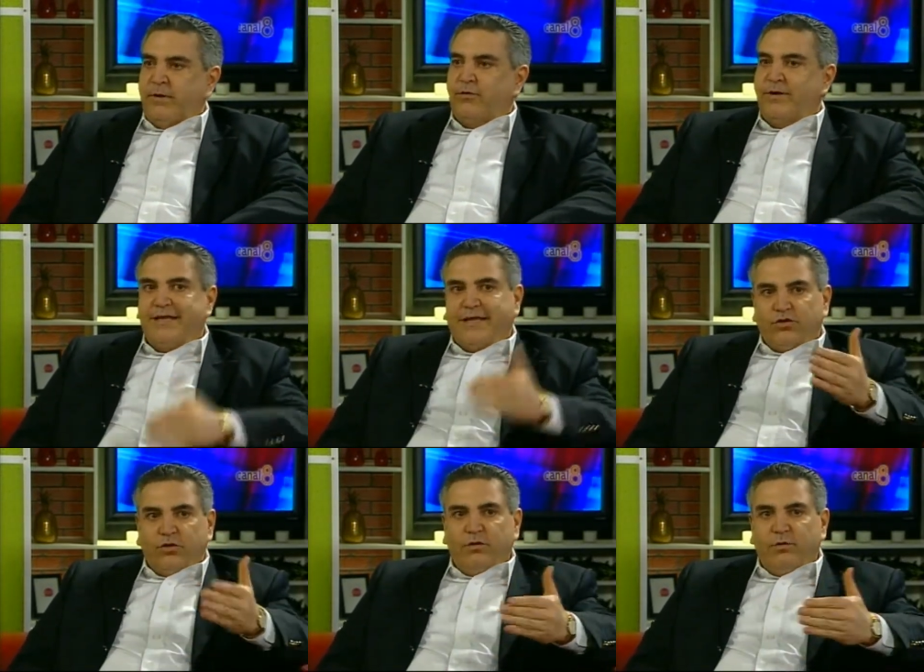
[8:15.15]
Pero el
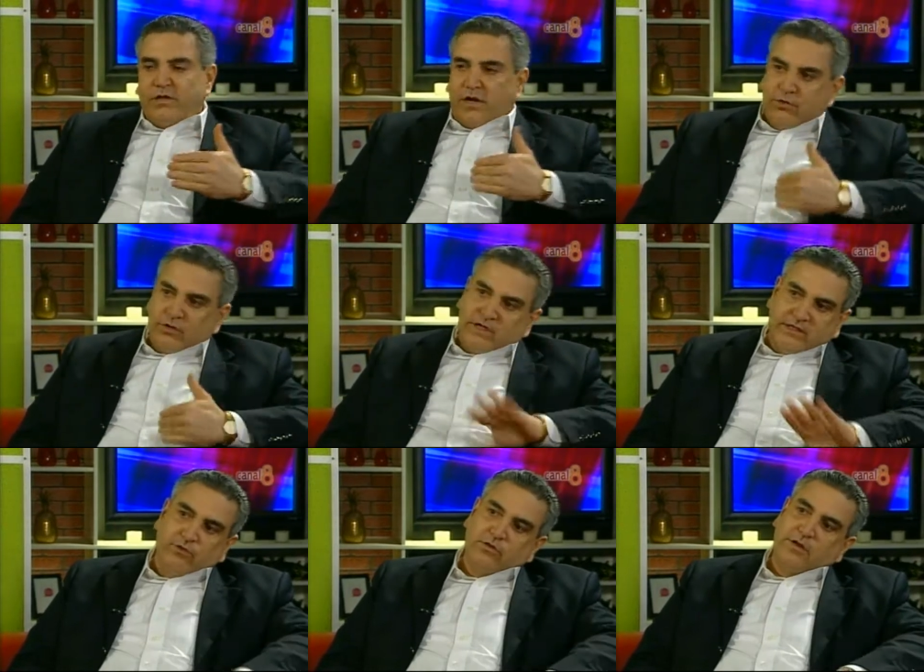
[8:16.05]
que toda nuestra costa
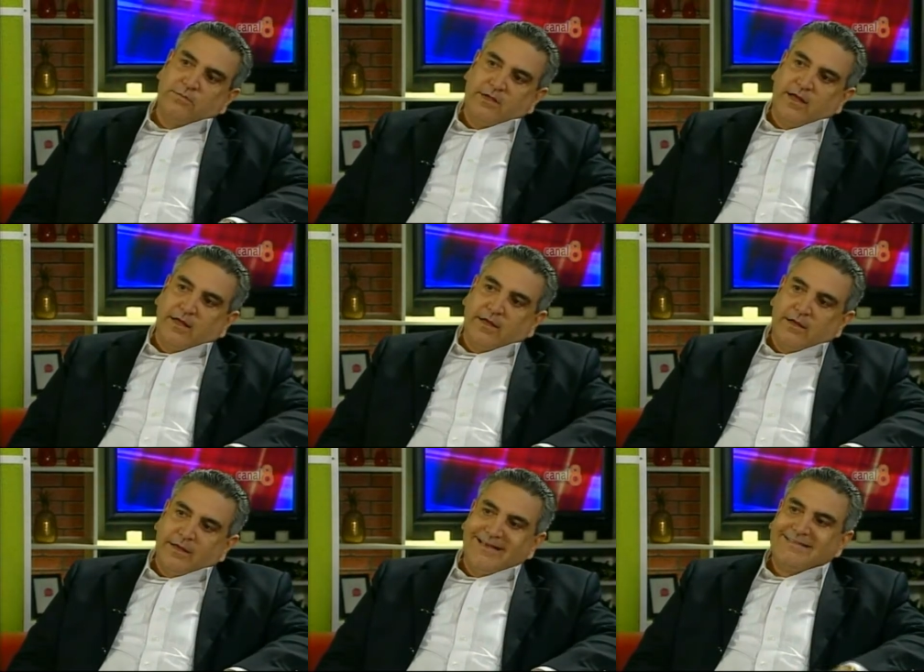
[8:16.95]
esté contaminada